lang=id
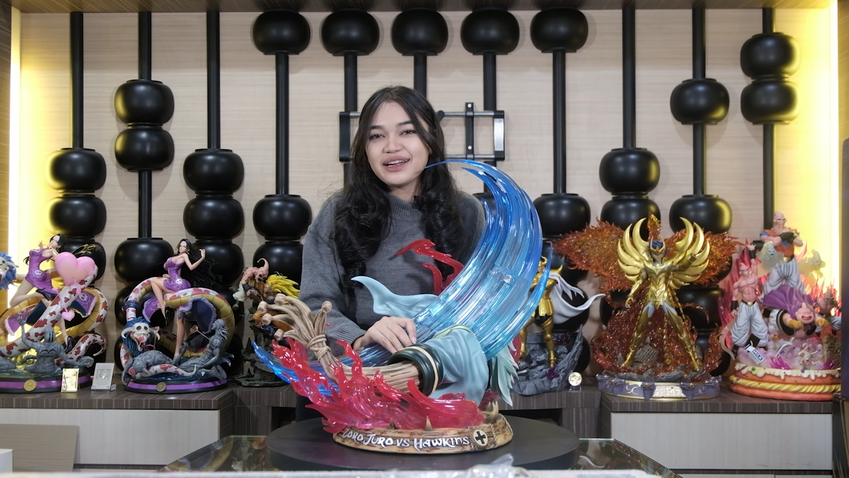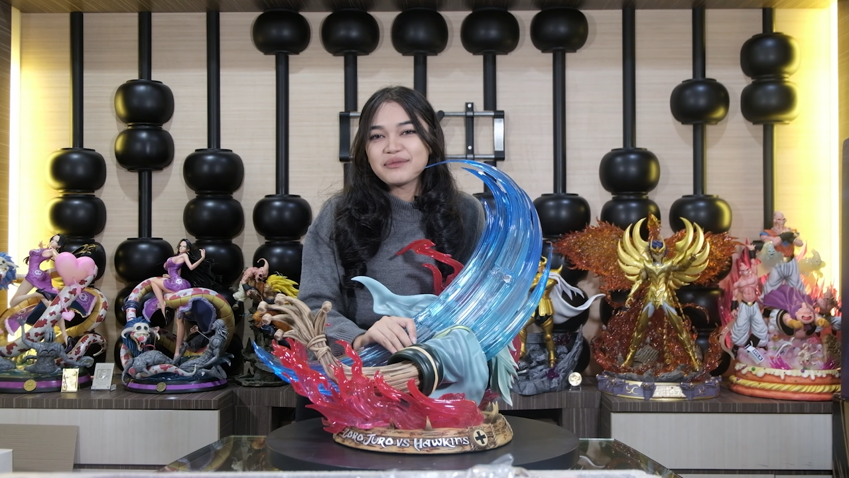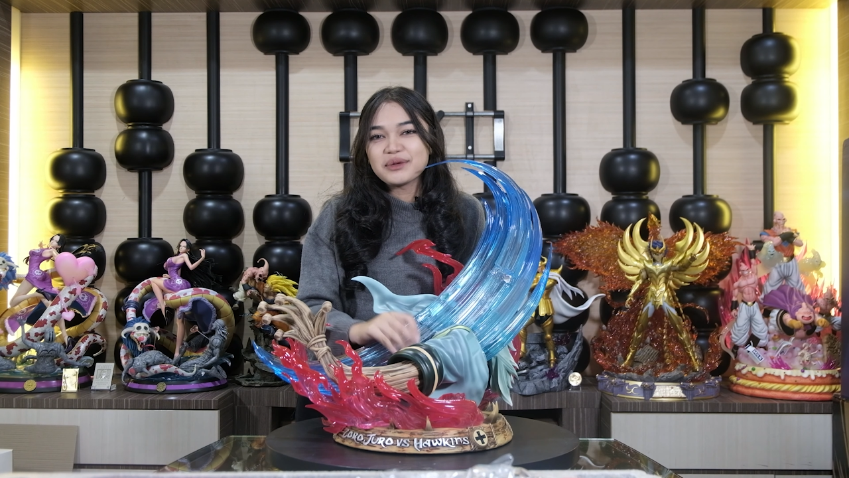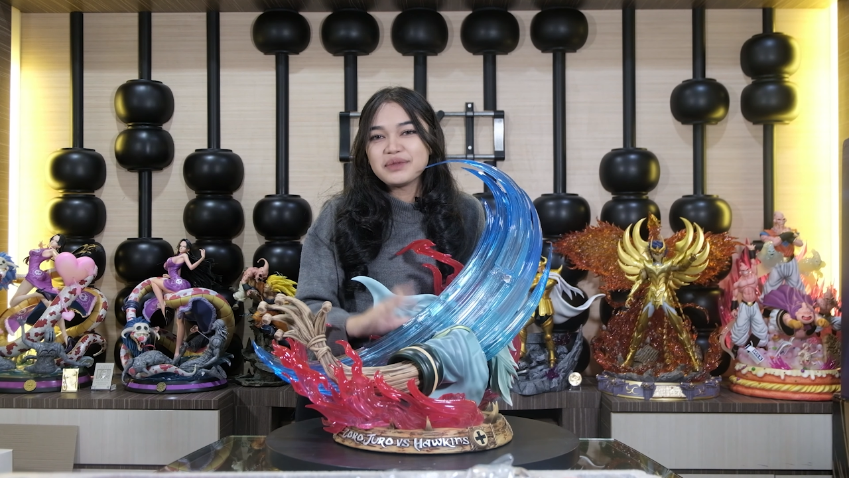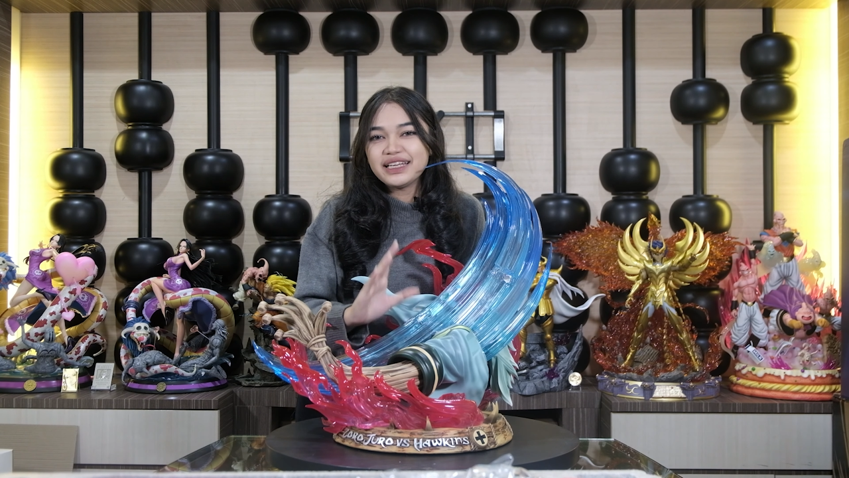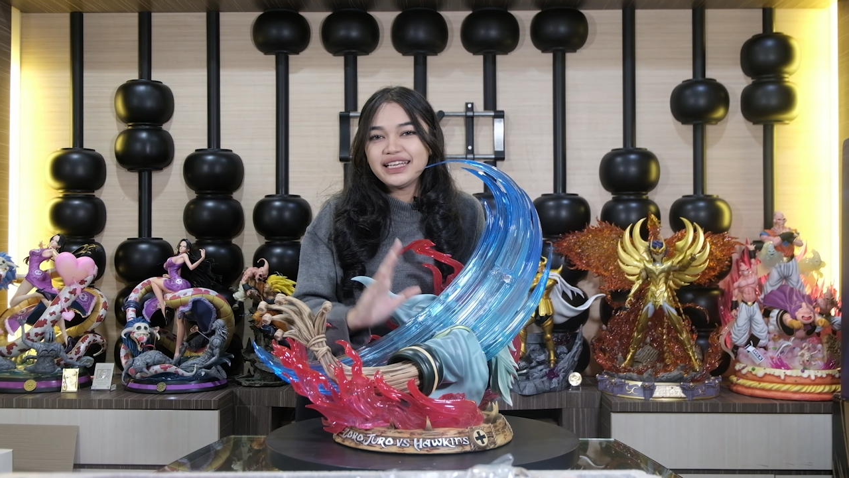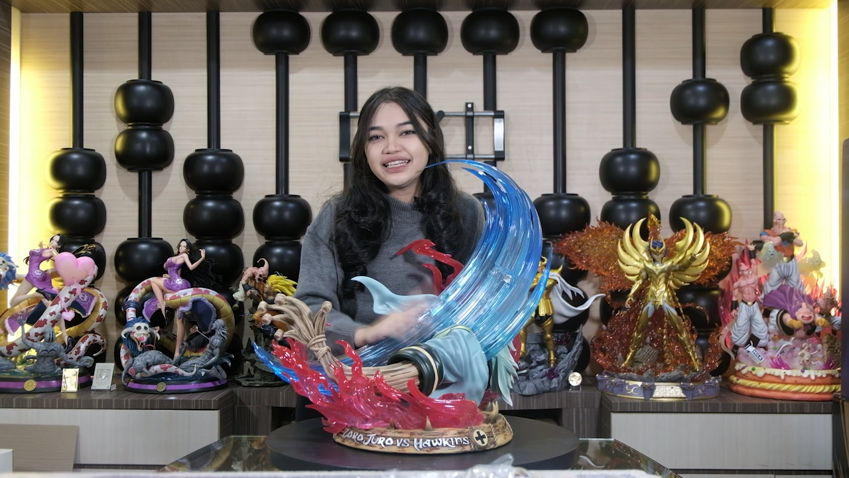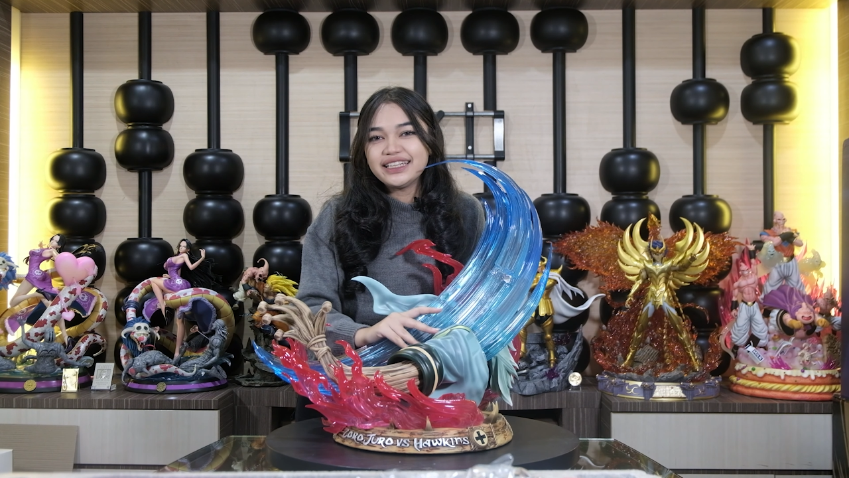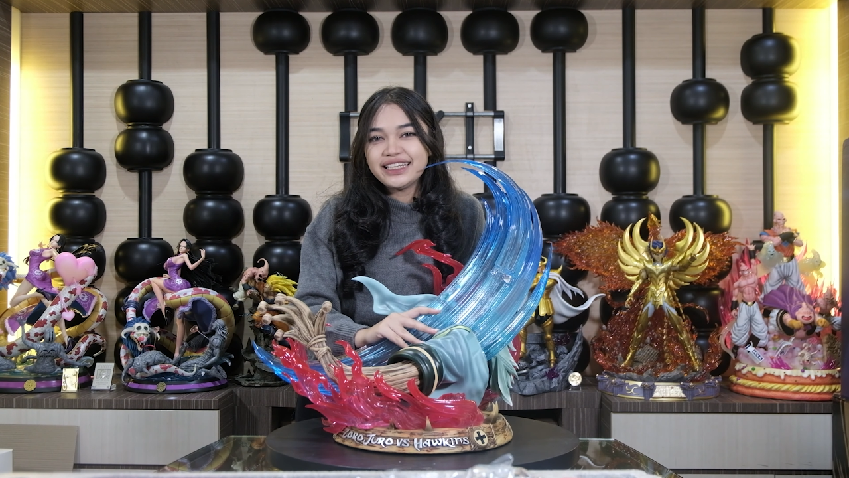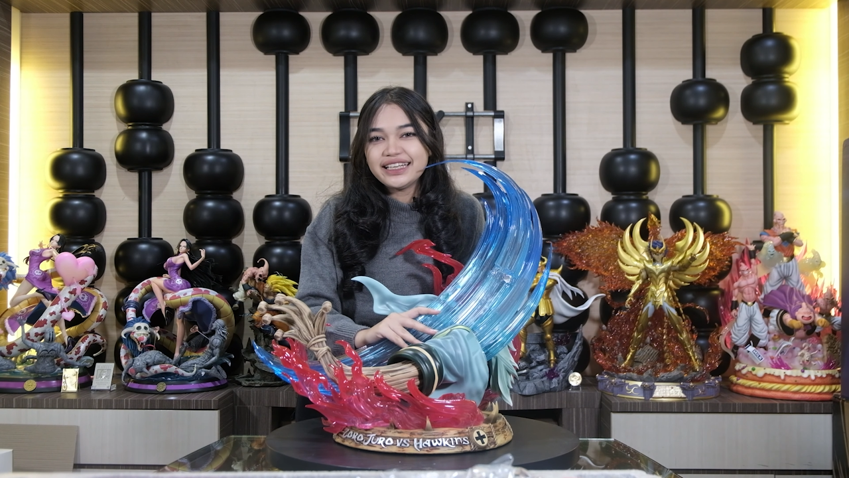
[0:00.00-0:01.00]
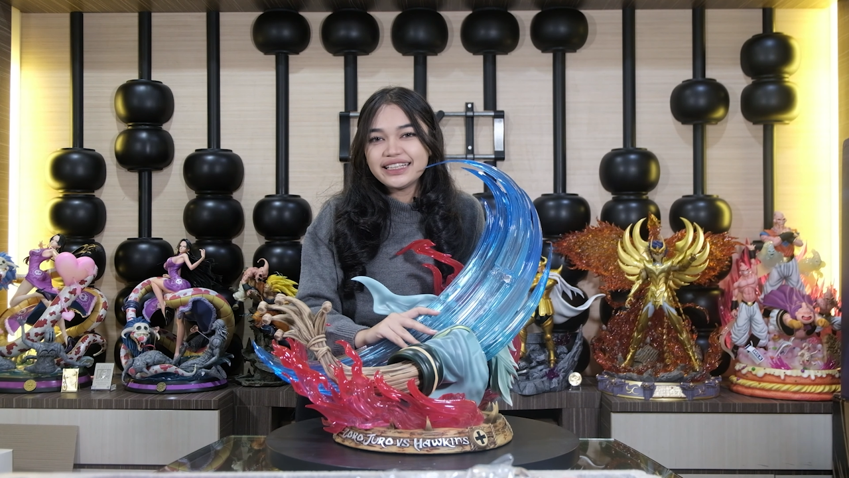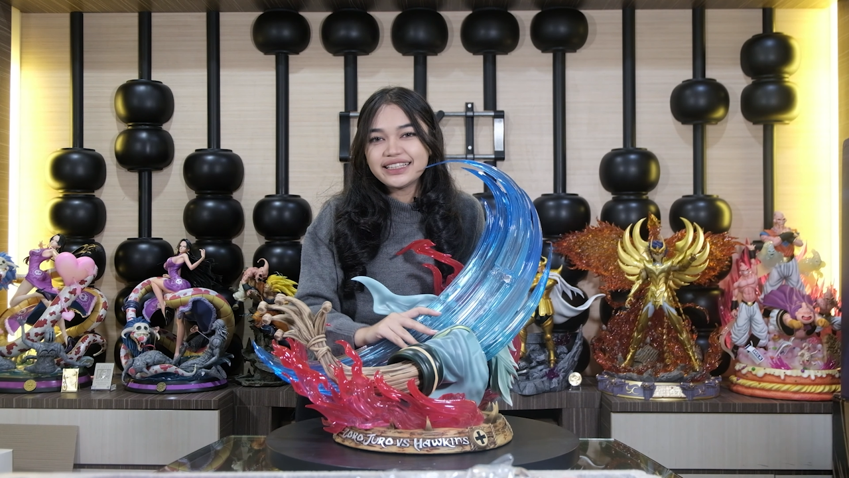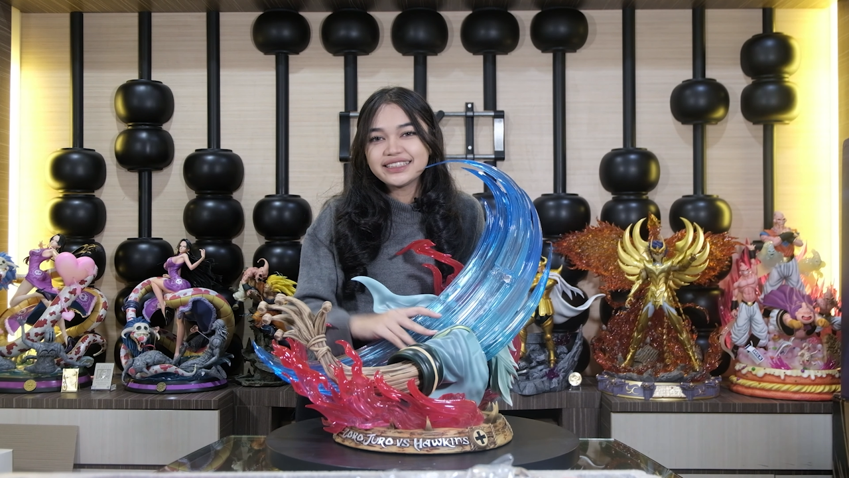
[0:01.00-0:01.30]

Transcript: yang mau beli ini,